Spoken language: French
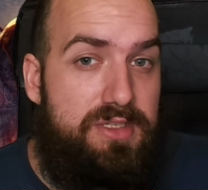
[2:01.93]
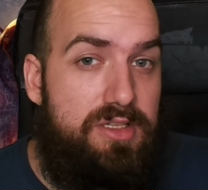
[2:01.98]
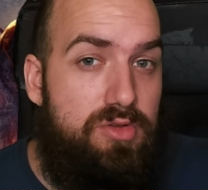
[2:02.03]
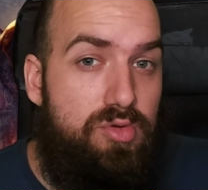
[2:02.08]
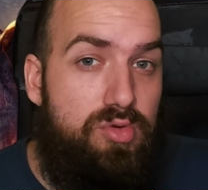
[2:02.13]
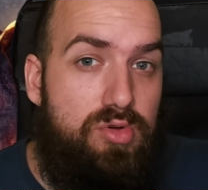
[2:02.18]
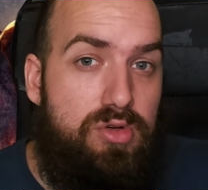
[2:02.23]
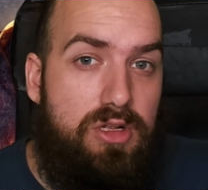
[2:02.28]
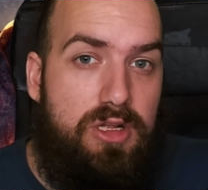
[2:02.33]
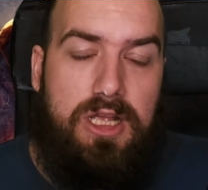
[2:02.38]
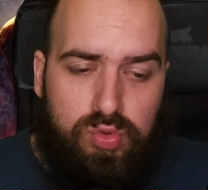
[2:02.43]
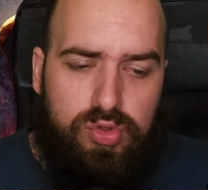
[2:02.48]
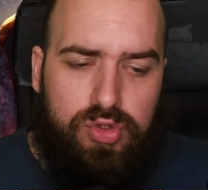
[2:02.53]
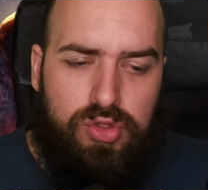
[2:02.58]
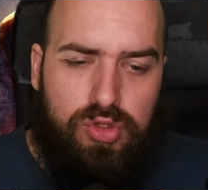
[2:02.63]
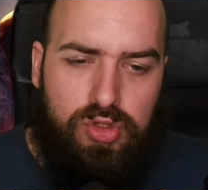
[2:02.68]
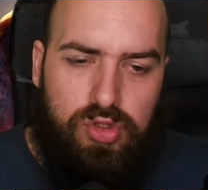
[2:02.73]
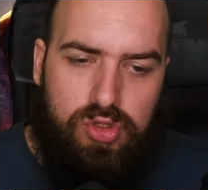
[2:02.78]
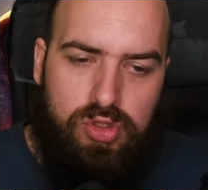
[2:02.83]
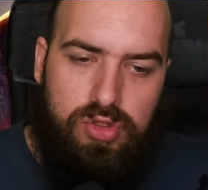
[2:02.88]
c'est nul.
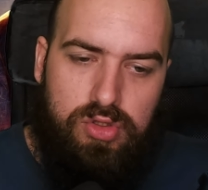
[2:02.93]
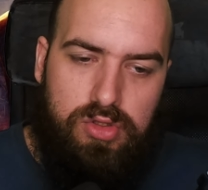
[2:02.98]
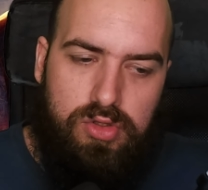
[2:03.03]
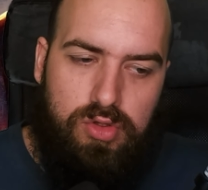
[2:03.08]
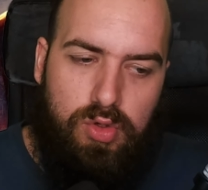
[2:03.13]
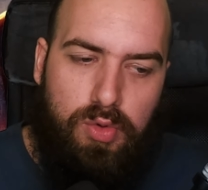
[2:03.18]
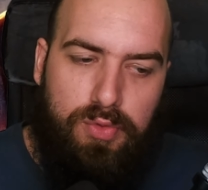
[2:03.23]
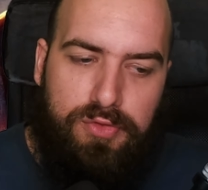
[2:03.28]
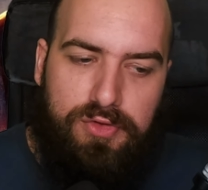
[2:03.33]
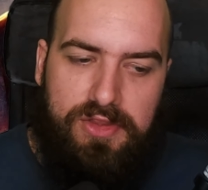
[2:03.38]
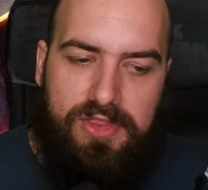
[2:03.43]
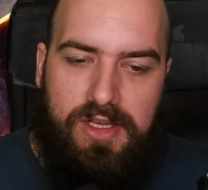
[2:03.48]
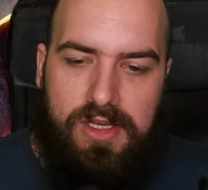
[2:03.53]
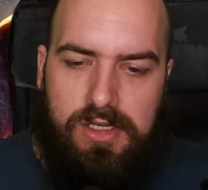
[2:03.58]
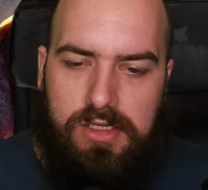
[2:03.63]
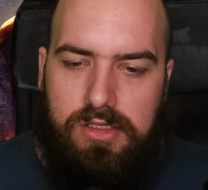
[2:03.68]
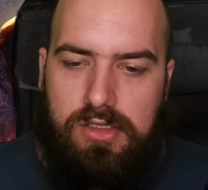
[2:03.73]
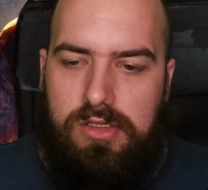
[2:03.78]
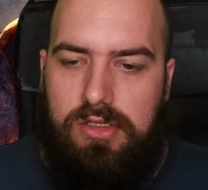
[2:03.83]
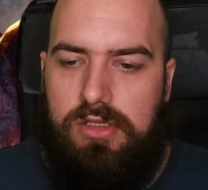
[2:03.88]
Donc, au
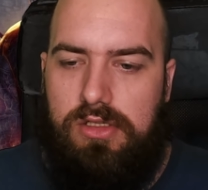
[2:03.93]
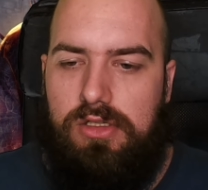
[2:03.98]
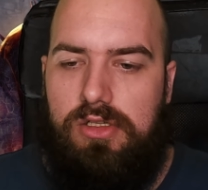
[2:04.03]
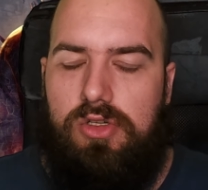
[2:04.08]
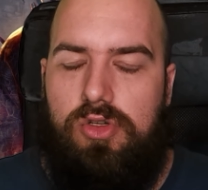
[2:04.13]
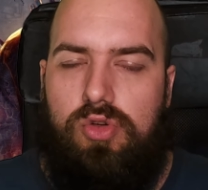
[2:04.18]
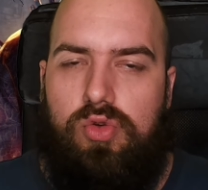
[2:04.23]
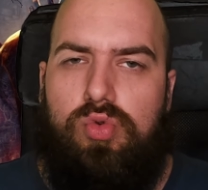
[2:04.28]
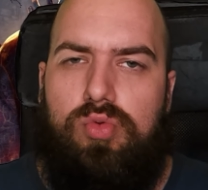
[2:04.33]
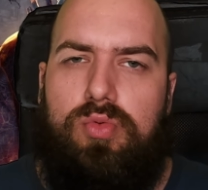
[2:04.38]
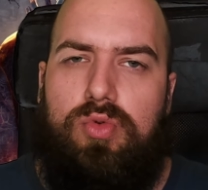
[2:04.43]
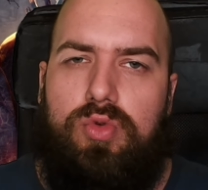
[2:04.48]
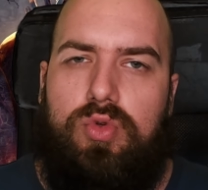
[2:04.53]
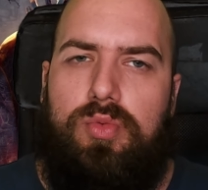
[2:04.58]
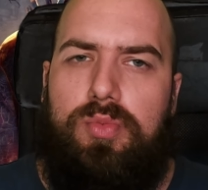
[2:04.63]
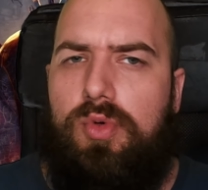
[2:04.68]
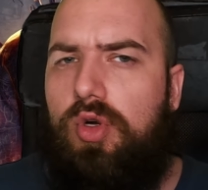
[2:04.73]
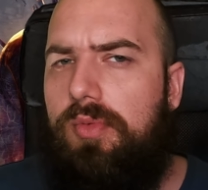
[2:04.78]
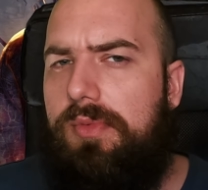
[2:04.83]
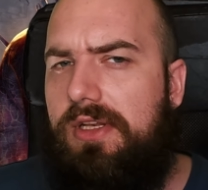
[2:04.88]
final, le bon
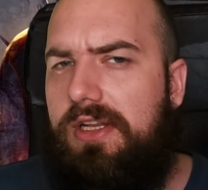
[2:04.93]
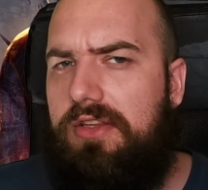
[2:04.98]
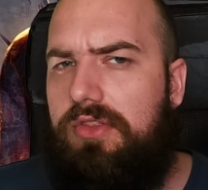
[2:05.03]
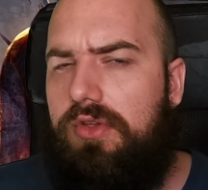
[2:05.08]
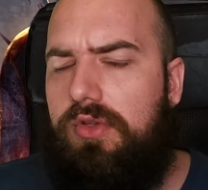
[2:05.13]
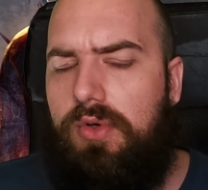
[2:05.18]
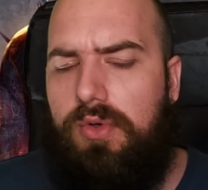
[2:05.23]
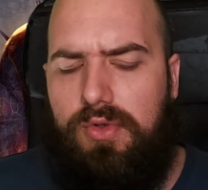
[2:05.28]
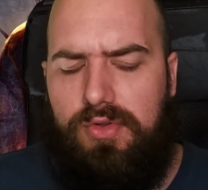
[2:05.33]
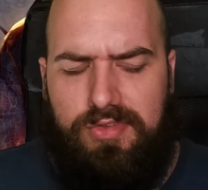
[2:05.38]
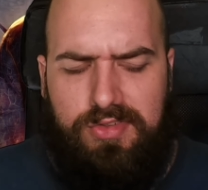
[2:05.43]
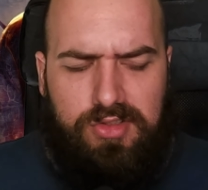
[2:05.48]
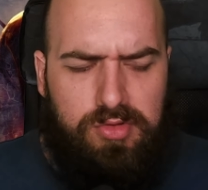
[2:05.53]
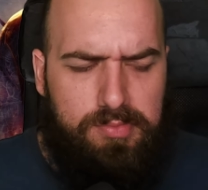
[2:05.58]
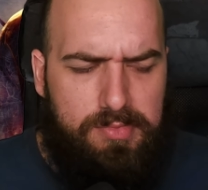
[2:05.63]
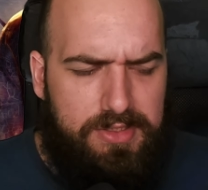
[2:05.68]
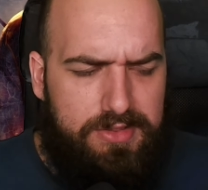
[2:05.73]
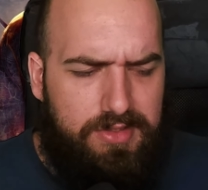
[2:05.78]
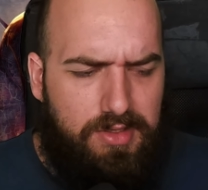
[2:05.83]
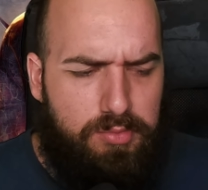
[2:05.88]
compromis là-dedans, c'est de
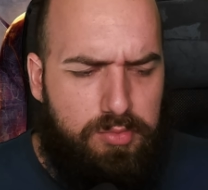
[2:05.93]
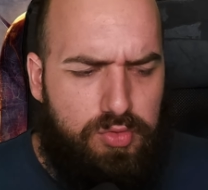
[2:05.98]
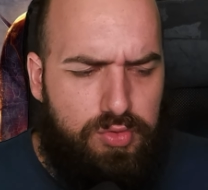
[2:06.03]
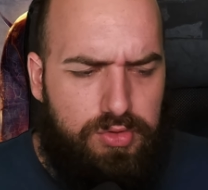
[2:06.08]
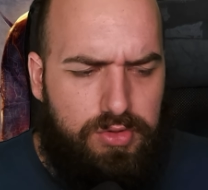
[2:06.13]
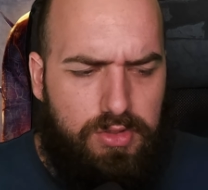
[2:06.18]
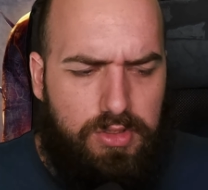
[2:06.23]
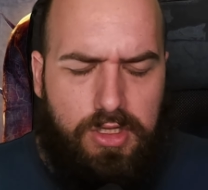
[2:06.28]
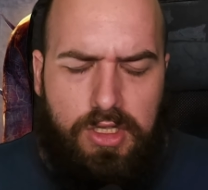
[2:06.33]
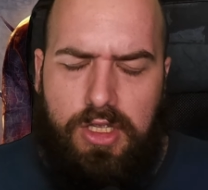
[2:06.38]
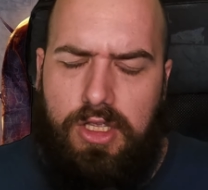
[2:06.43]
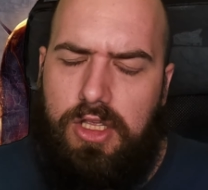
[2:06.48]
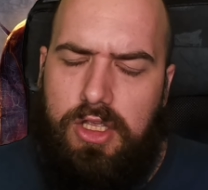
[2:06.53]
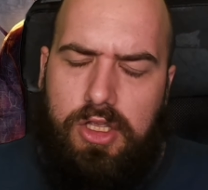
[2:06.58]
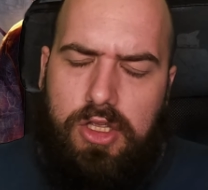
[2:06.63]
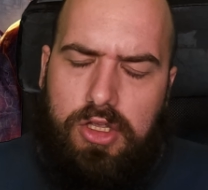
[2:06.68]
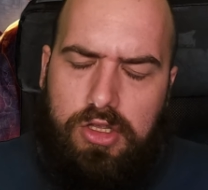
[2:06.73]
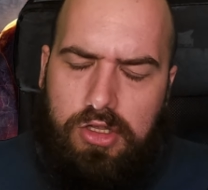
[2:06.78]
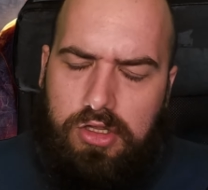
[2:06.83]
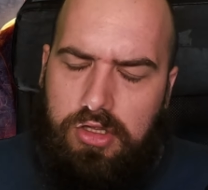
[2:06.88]
mettre un boon,
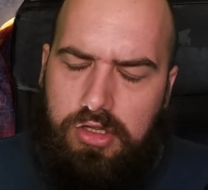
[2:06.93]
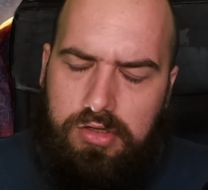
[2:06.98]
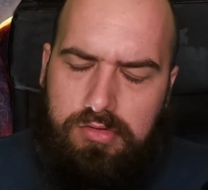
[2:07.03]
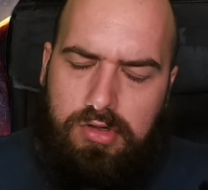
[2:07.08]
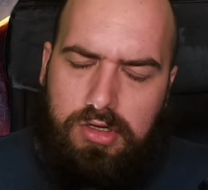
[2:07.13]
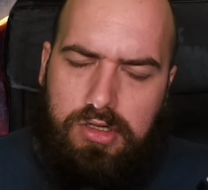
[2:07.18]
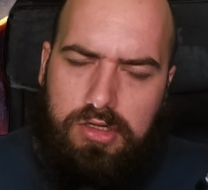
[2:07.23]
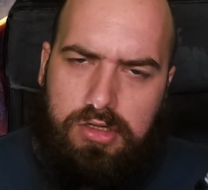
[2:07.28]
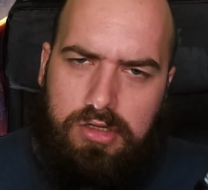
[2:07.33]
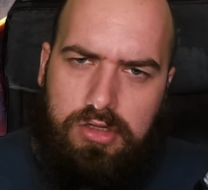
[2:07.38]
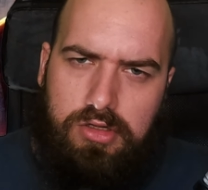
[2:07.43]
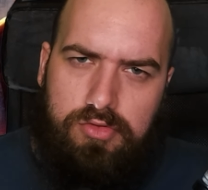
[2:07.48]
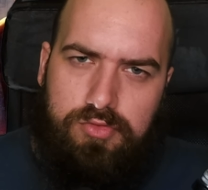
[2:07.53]
et voilà.